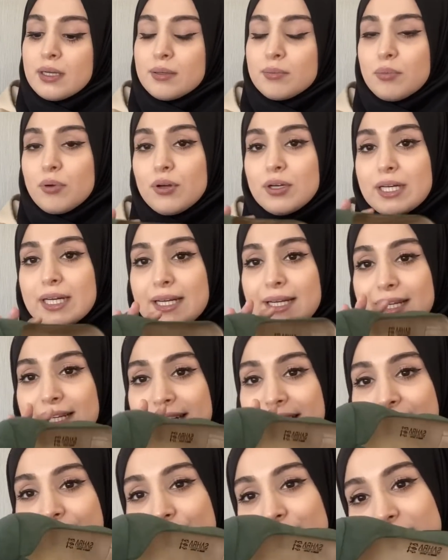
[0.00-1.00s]
Böyle
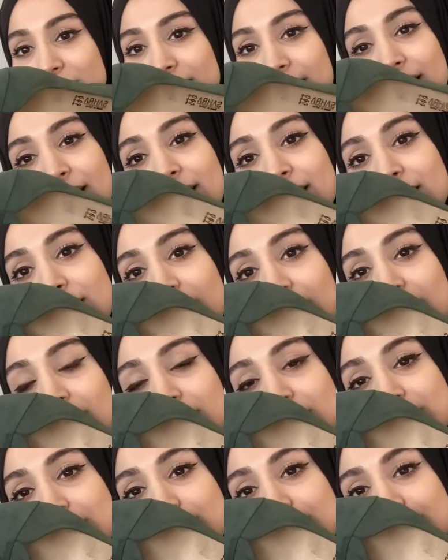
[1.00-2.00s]
yeşil rengini
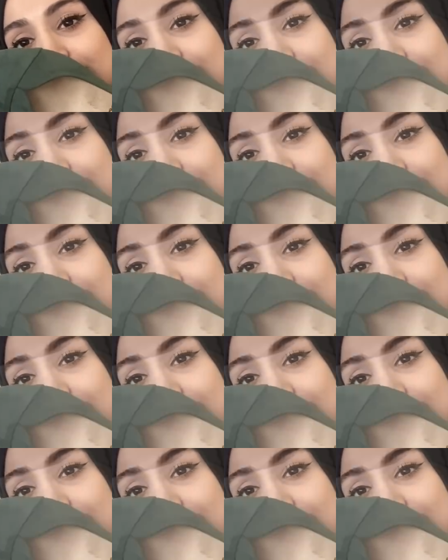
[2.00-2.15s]
aldım.